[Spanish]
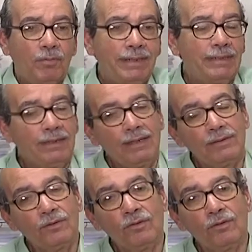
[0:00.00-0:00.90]
va
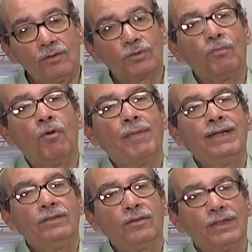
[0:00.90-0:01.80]
llenando los
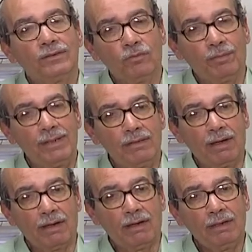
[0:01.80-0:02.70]
momentos de su vida